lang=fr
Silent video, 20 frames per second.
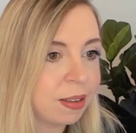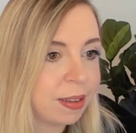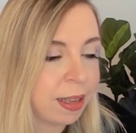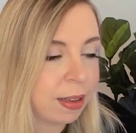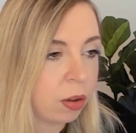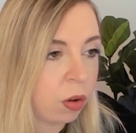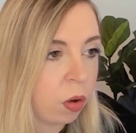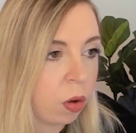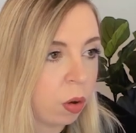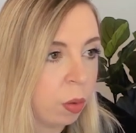
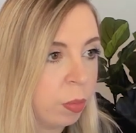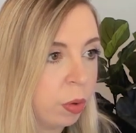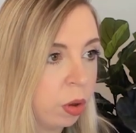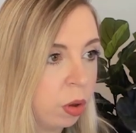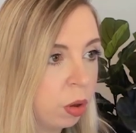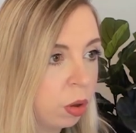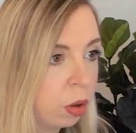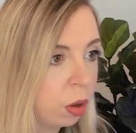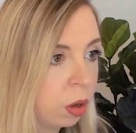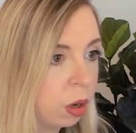cette robe.
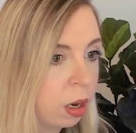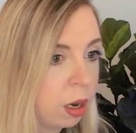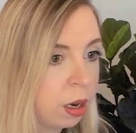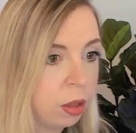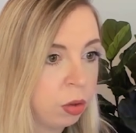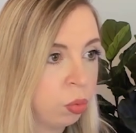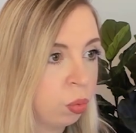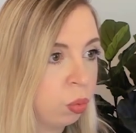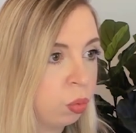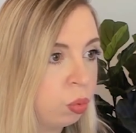
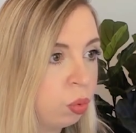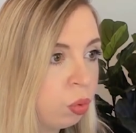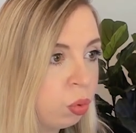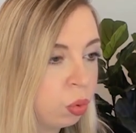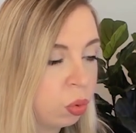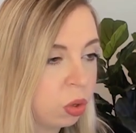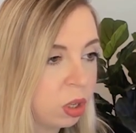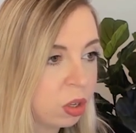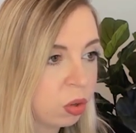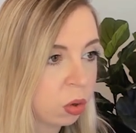Là, ils ont tout
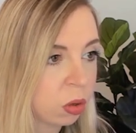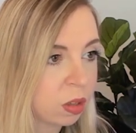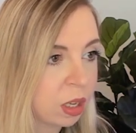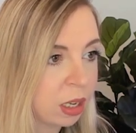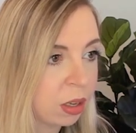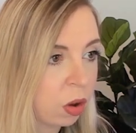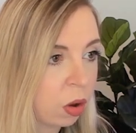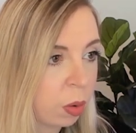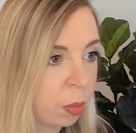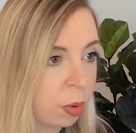donné sur
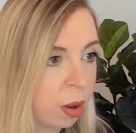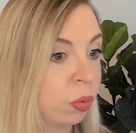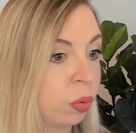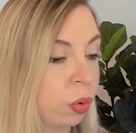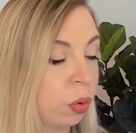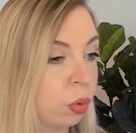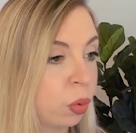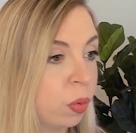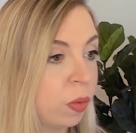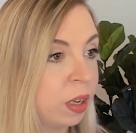cette robe. On se
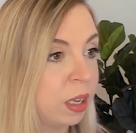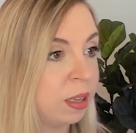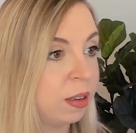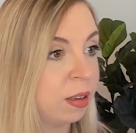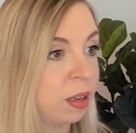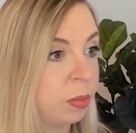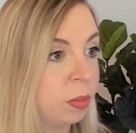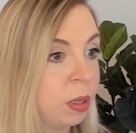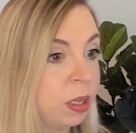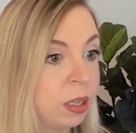retrouve avec
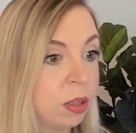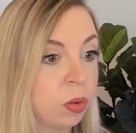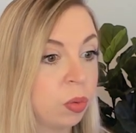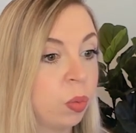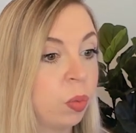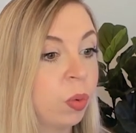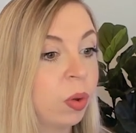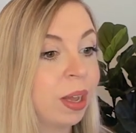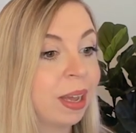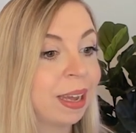des habits qui
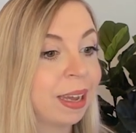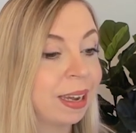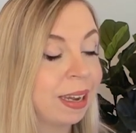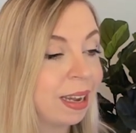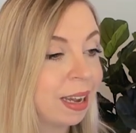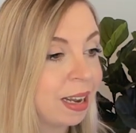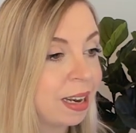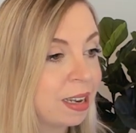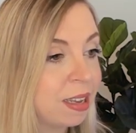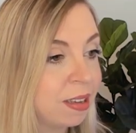sont
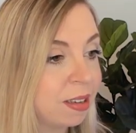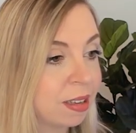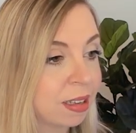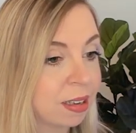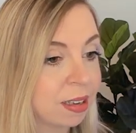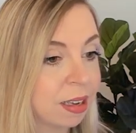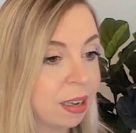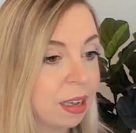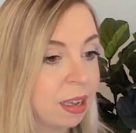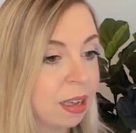
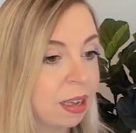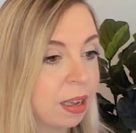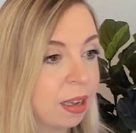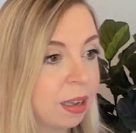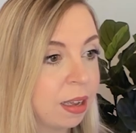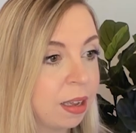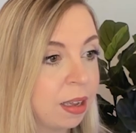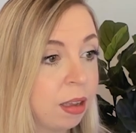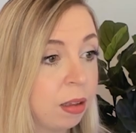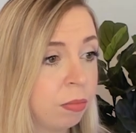réalistes
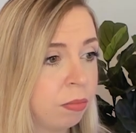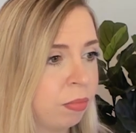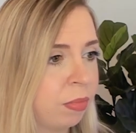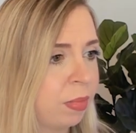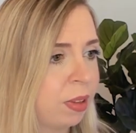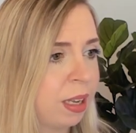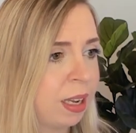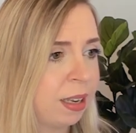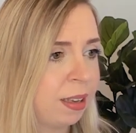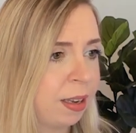et
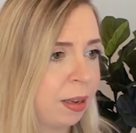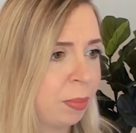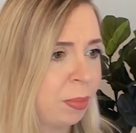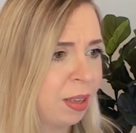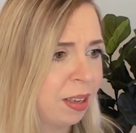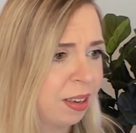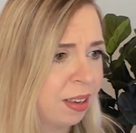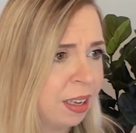très très bien